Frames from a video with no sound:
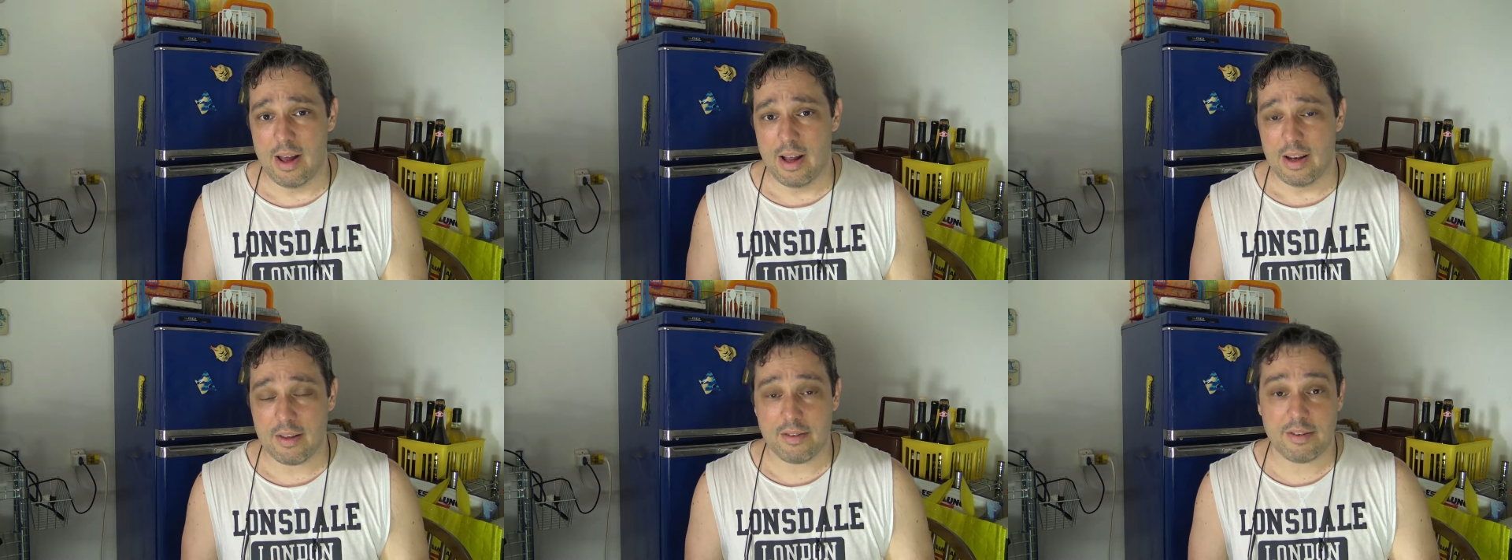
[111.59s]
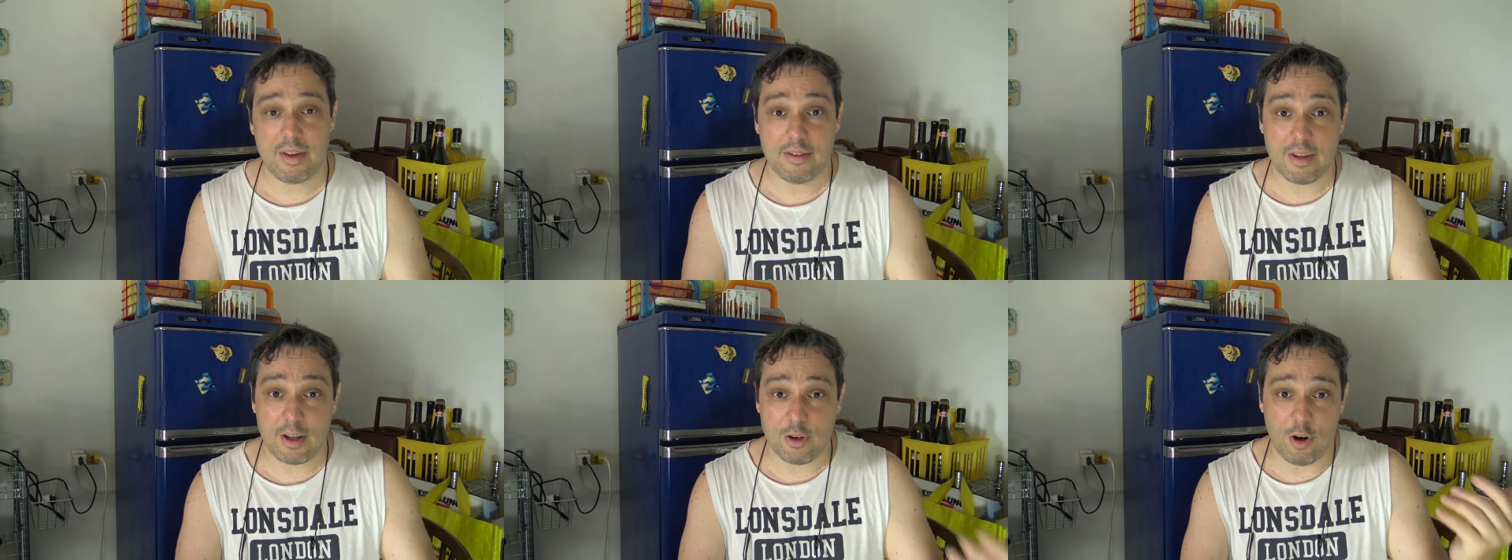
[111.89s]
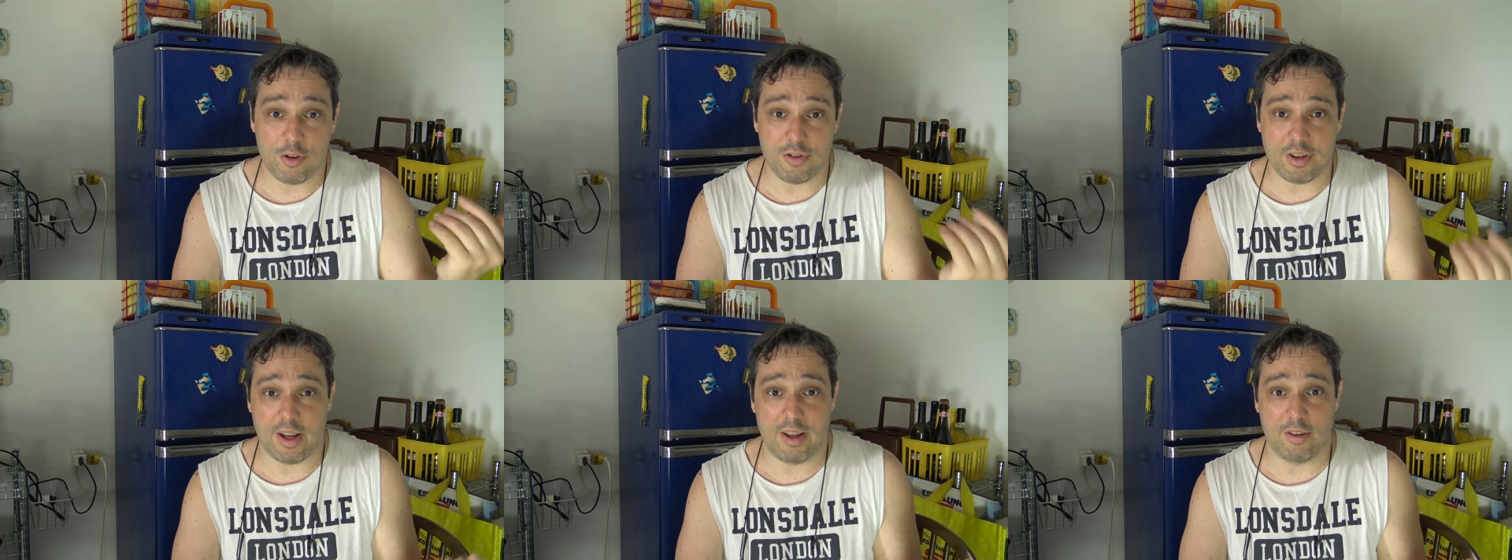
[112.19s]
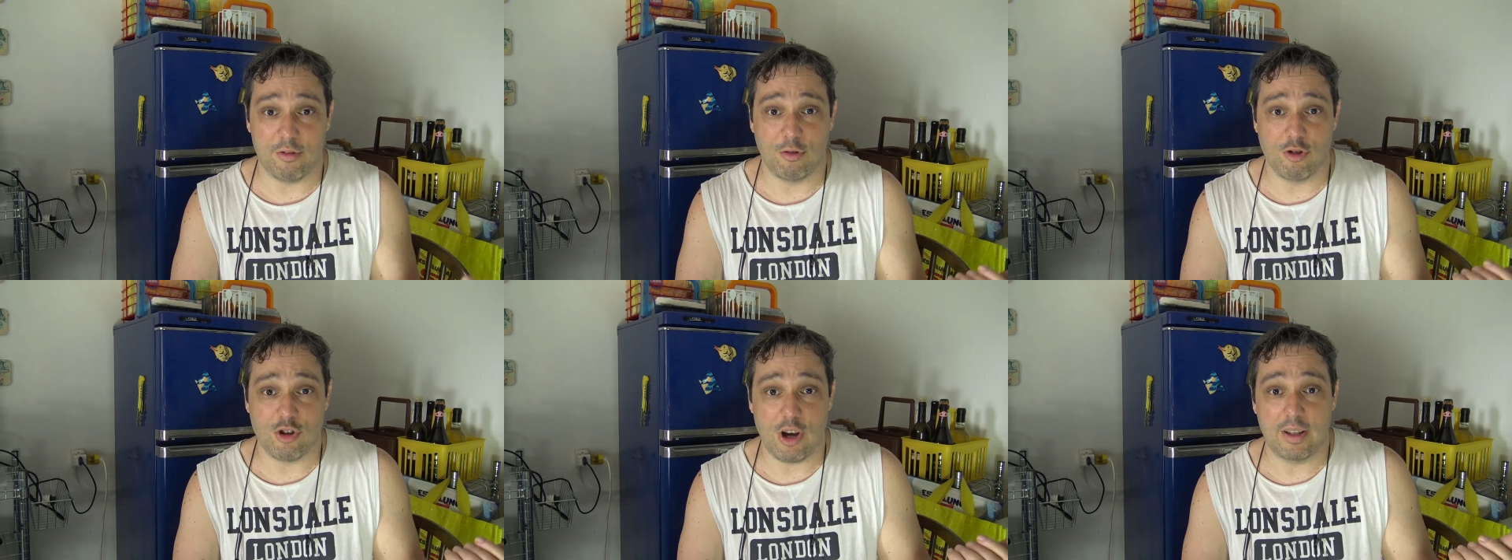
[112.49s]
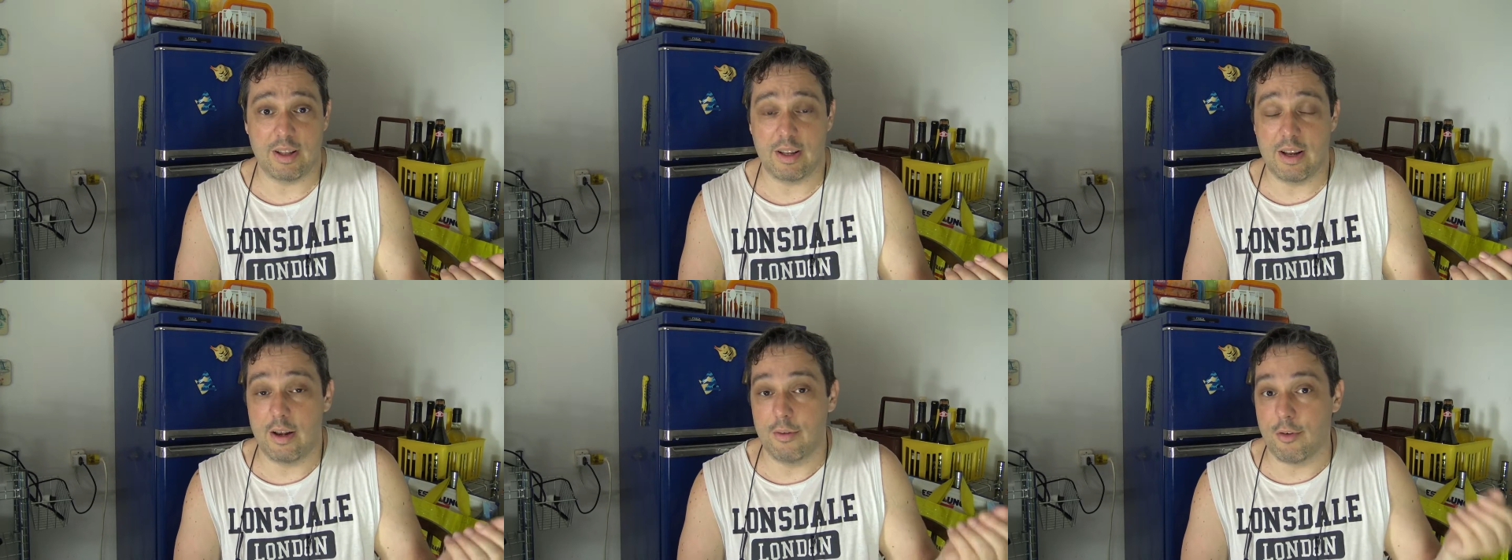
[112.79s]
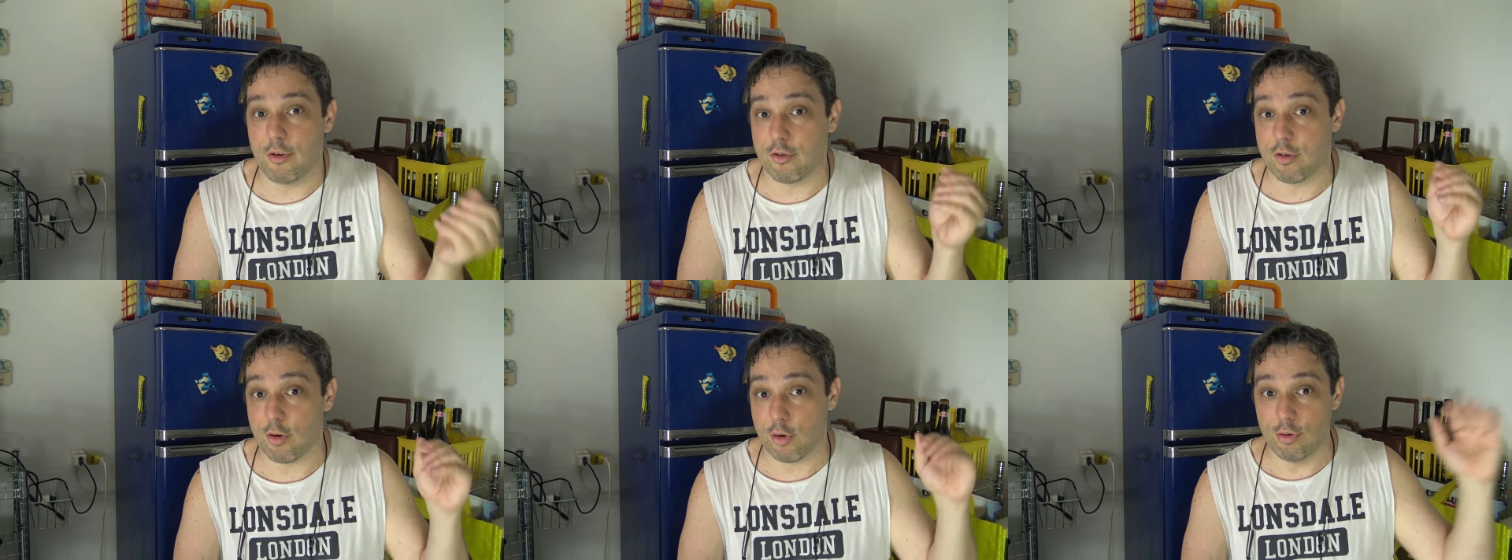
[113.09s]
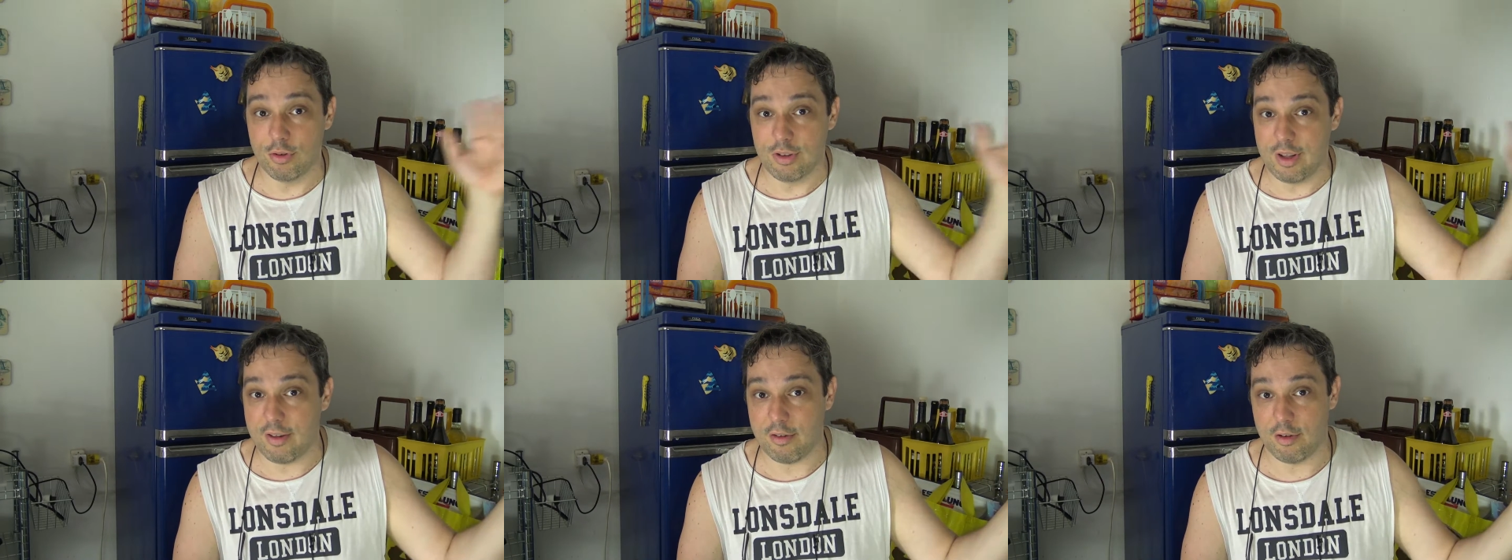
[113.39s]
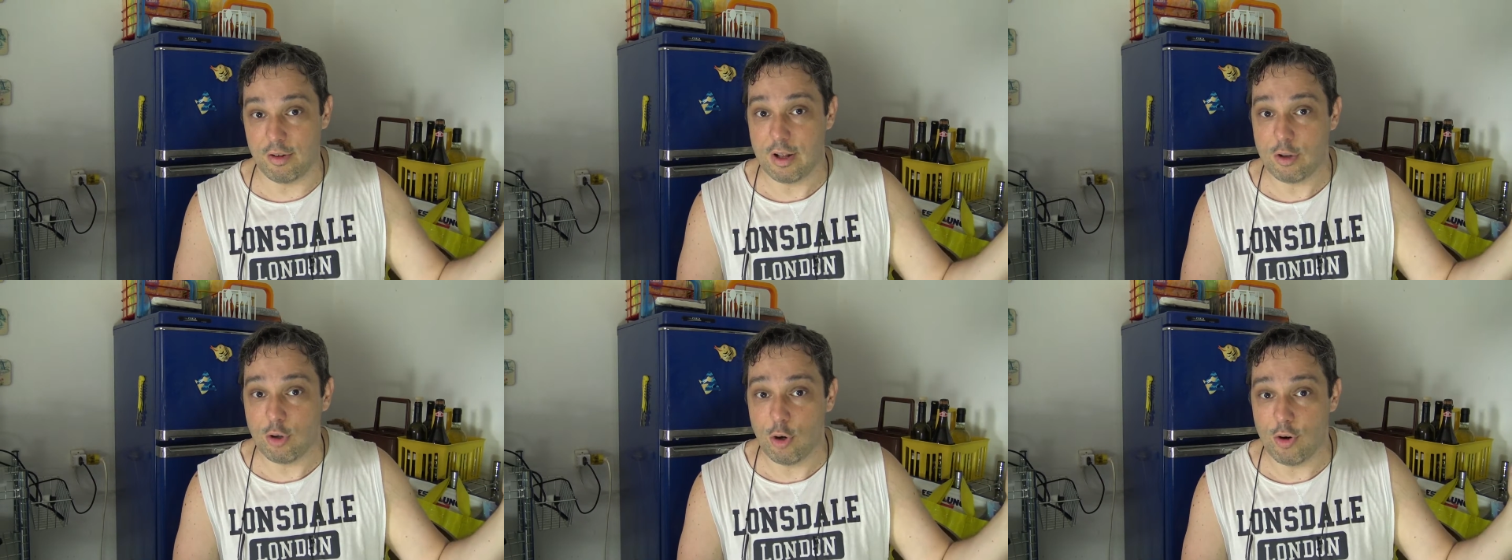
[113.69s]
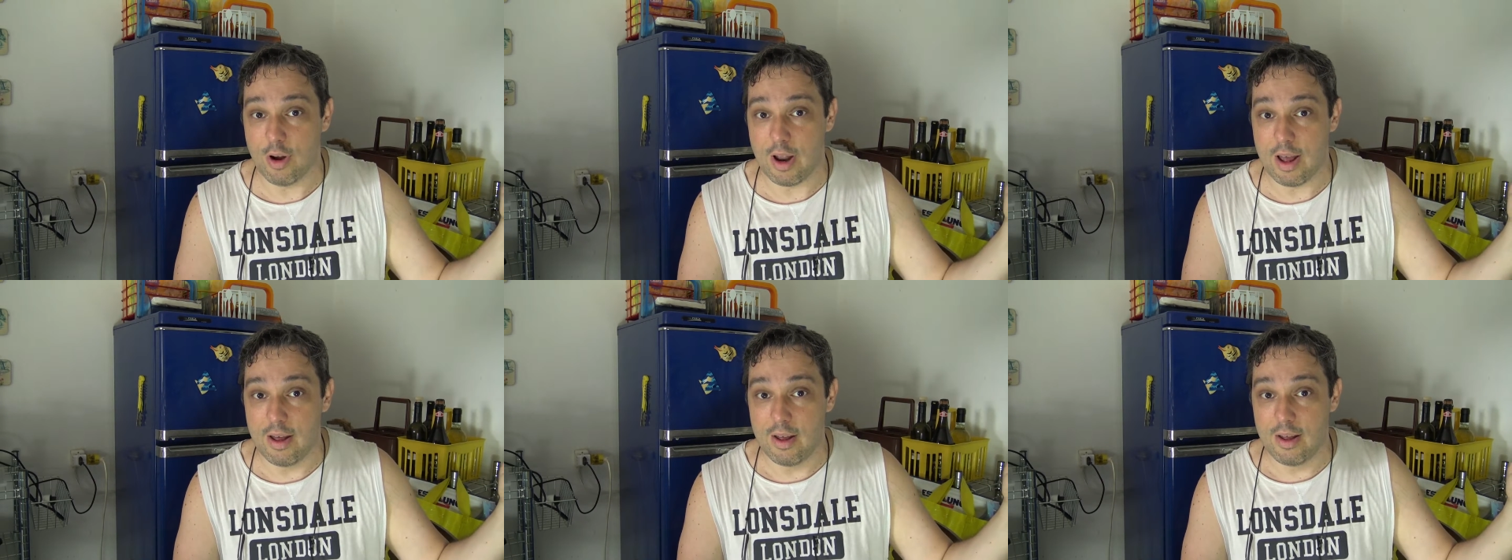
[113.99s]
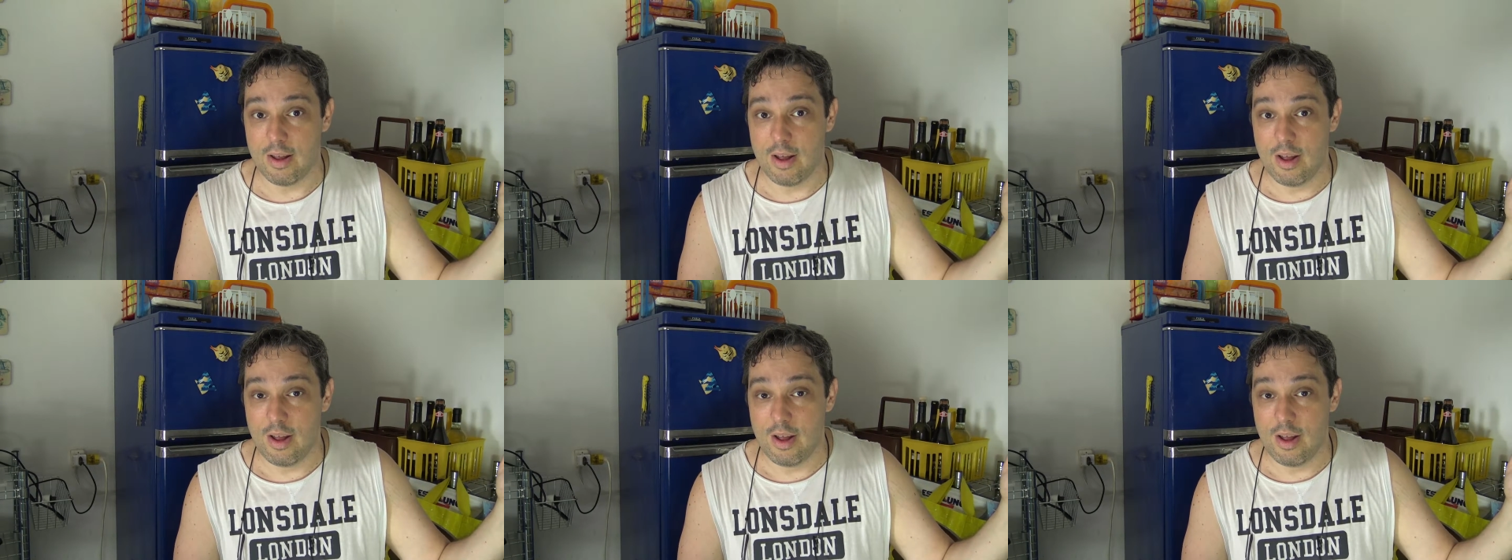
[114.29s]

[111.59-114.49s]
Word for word: La stessa cosa che succede nel vostro condizionatore.